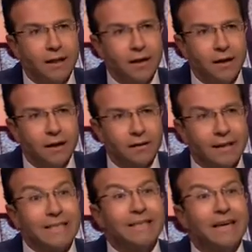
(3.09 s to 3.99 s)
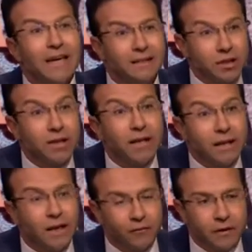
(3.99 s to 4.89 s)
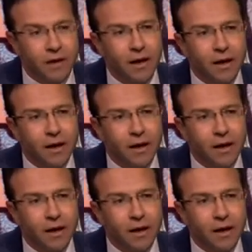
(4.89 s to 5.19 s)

التزكية آه، تزكية النفس